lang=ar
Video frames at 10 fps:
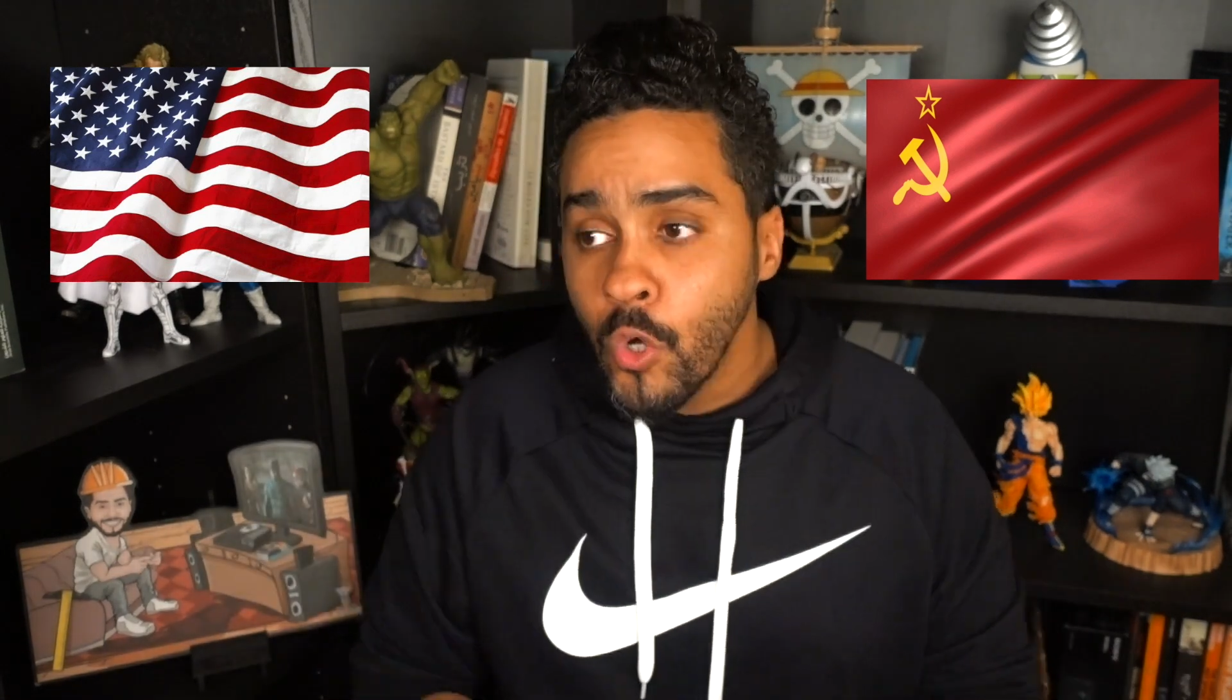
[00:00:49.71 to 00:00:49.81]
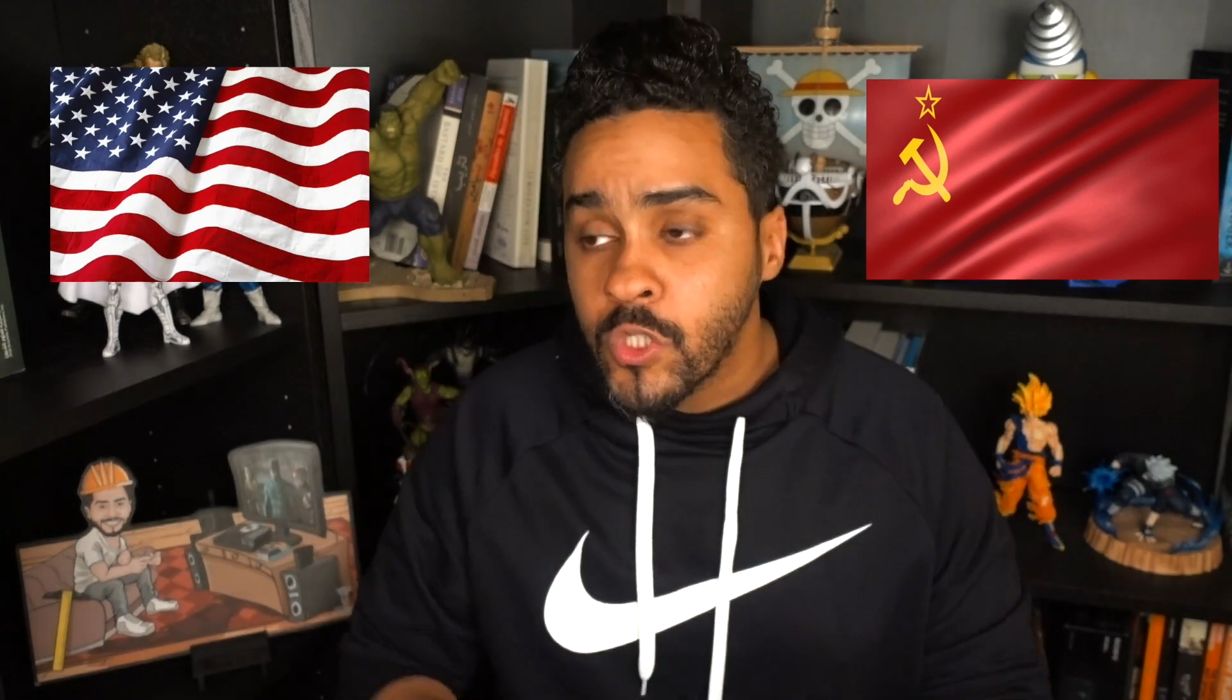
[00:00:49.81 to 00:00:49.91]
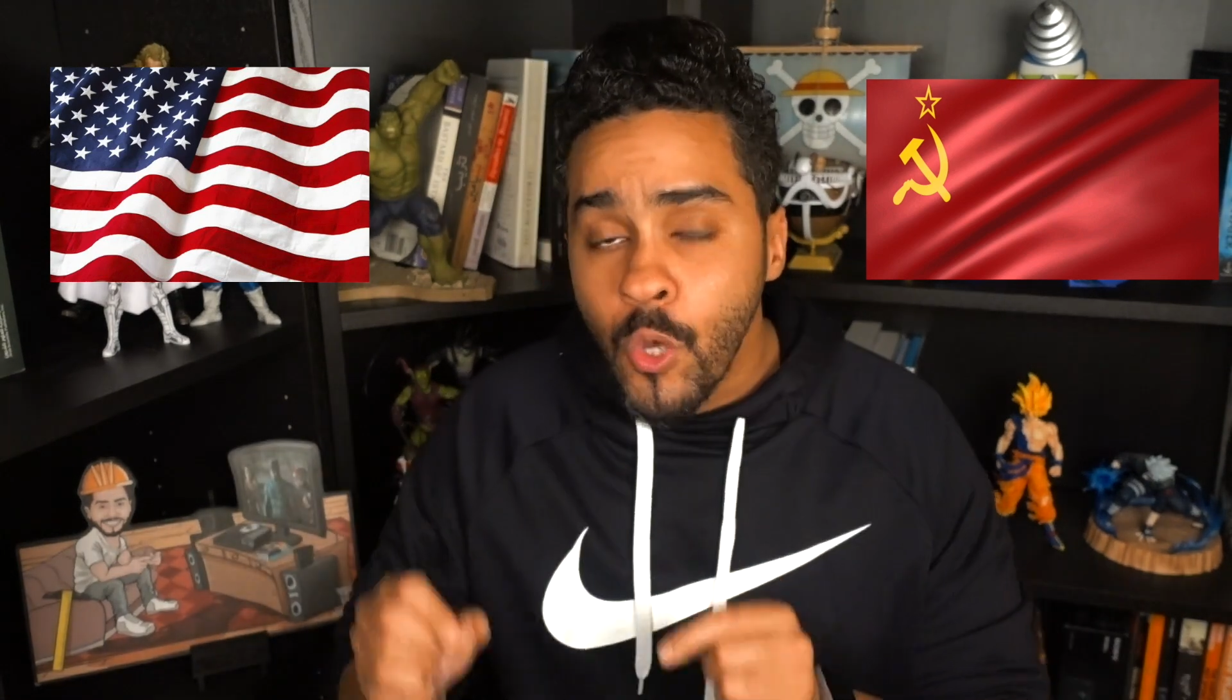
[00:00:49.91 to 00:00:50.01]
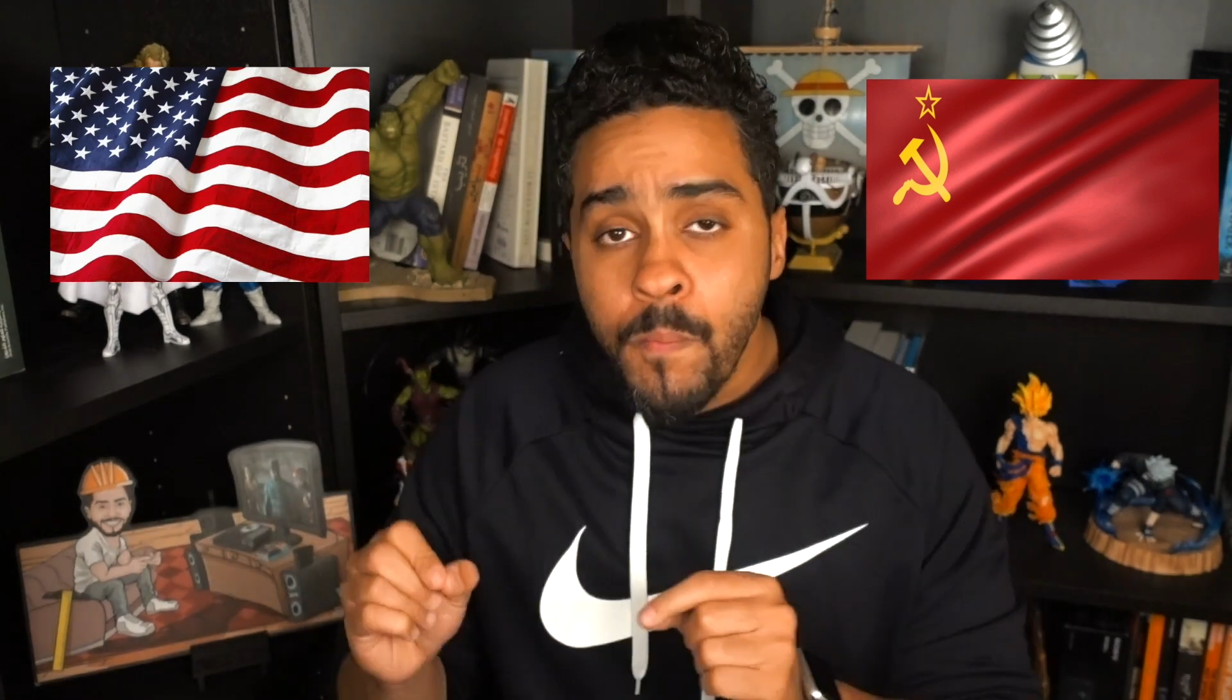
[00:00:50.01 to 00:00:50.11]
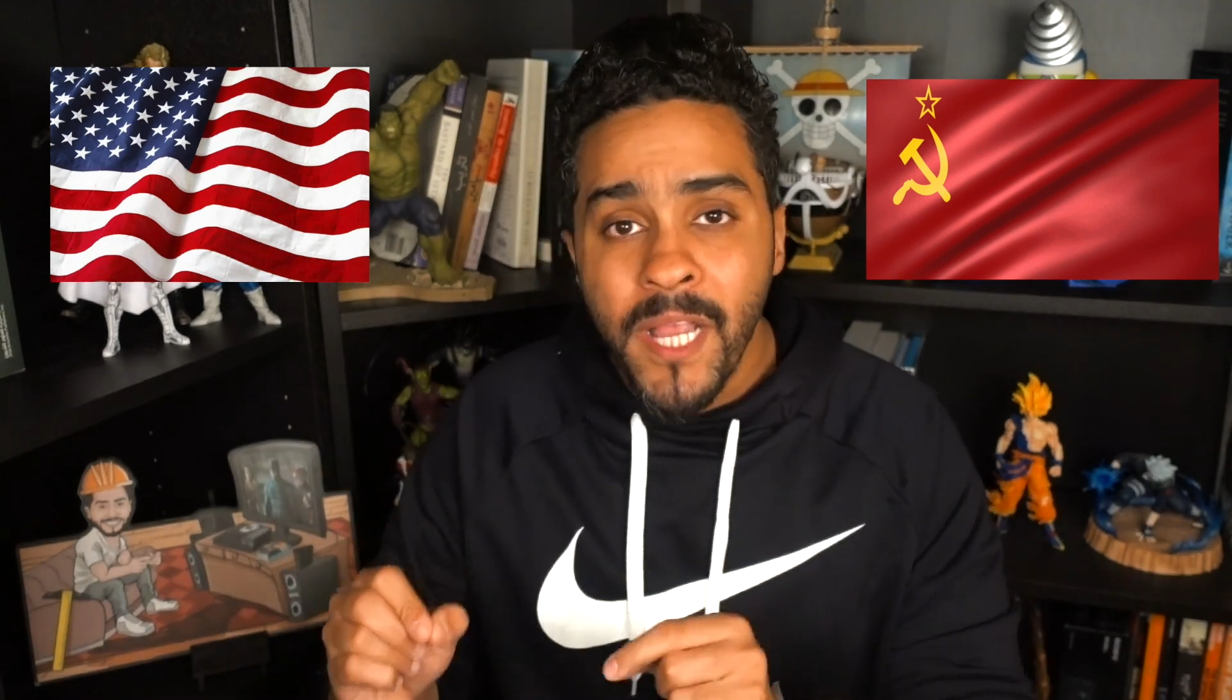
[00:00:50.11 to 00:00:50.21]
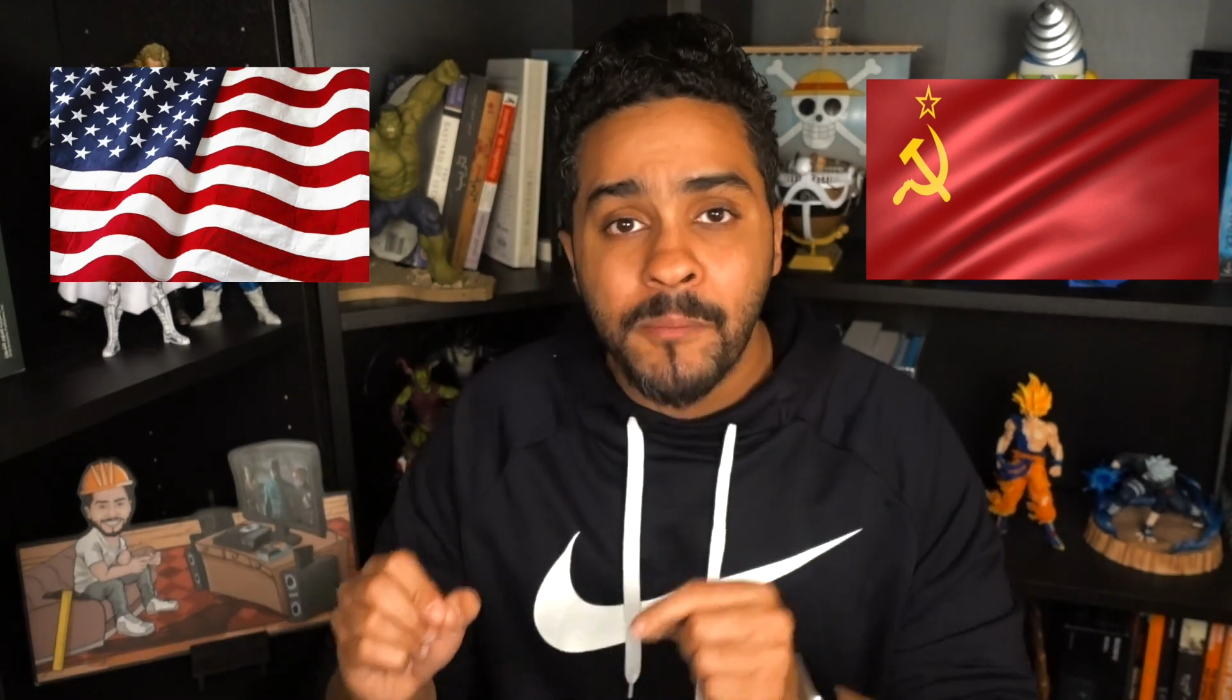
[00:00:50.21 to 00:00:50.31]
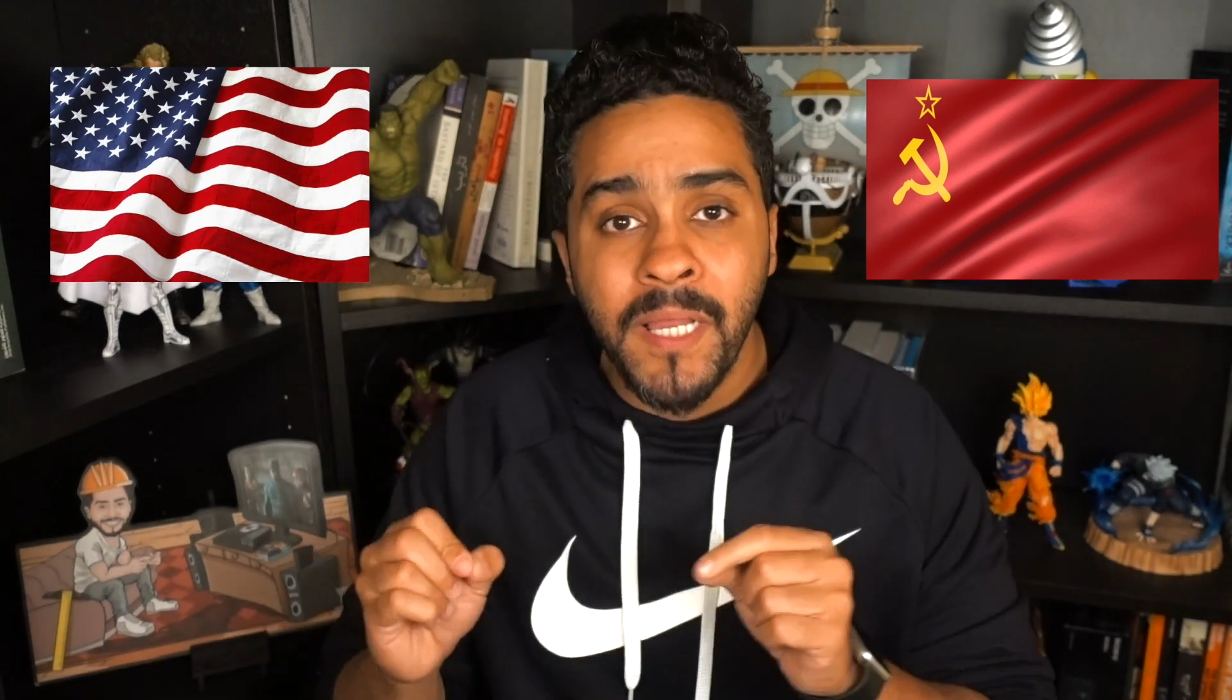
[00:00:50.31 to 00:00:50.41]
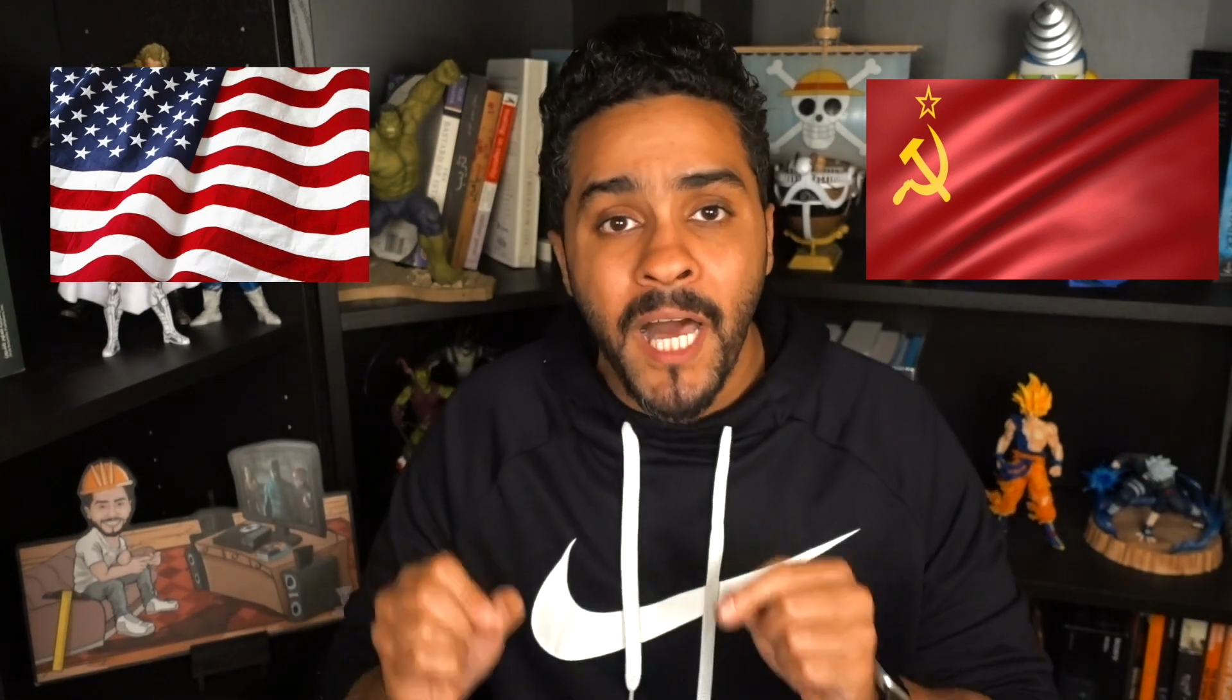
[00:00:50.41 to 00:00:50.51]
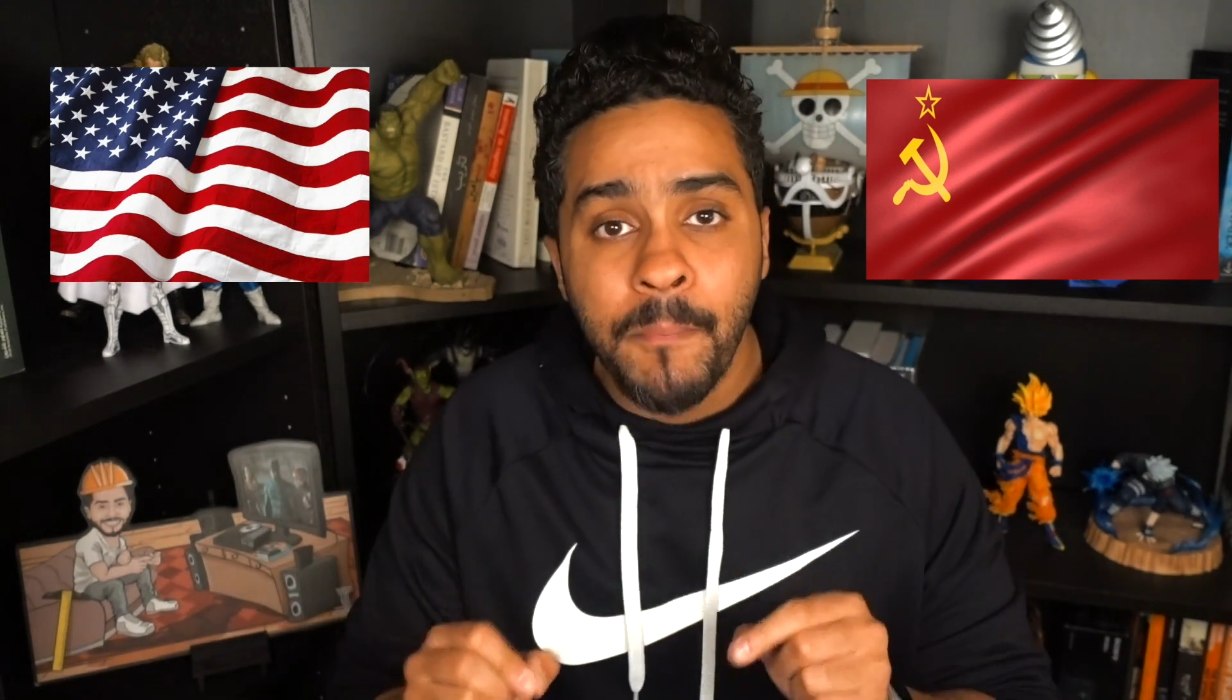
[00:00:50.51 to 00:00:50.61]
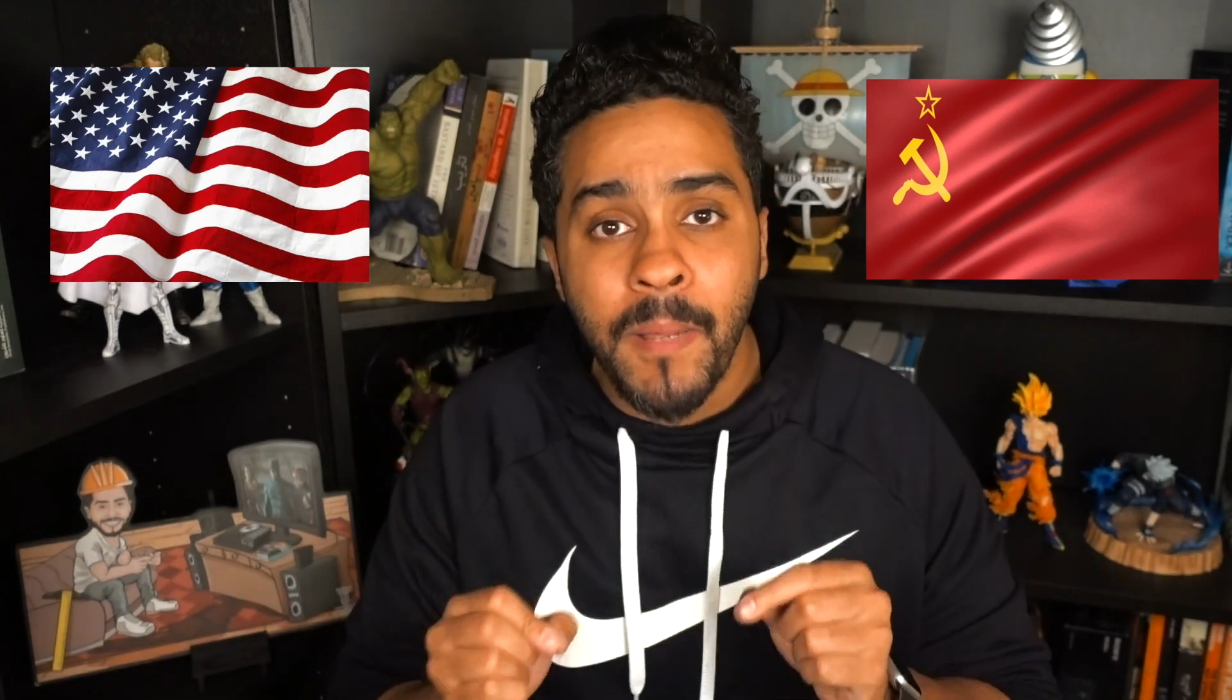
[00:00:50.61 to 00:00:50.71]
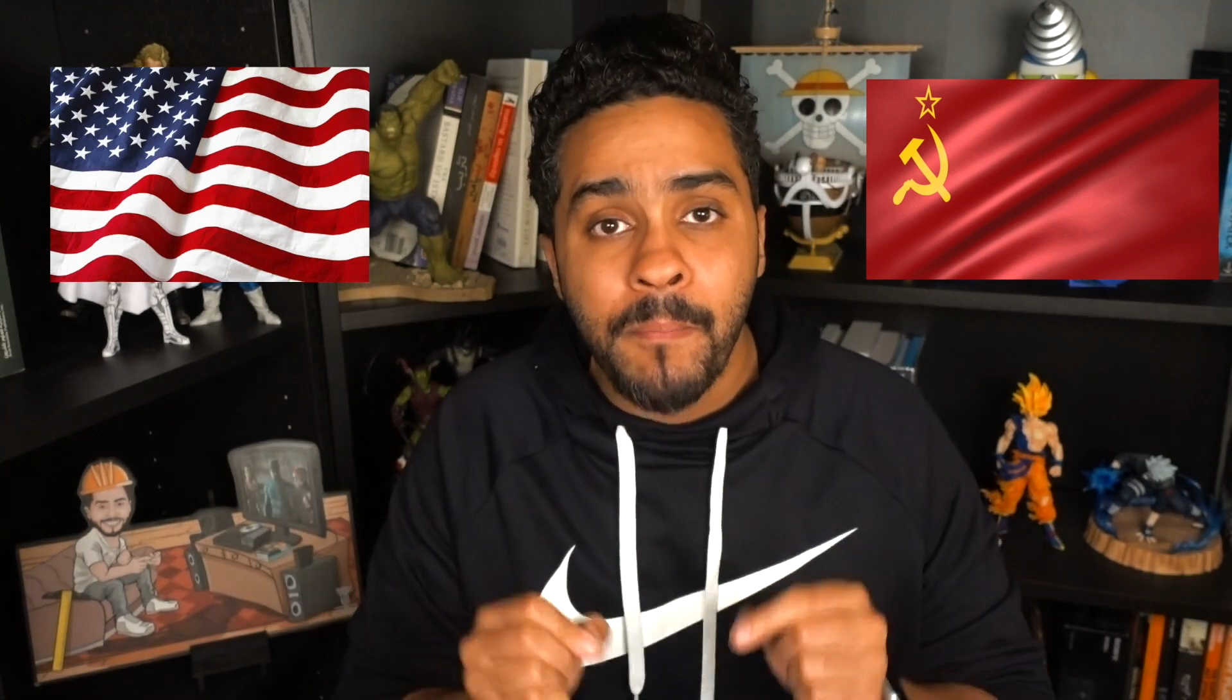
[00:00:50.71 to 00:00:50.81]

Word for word: وسميت بالحرب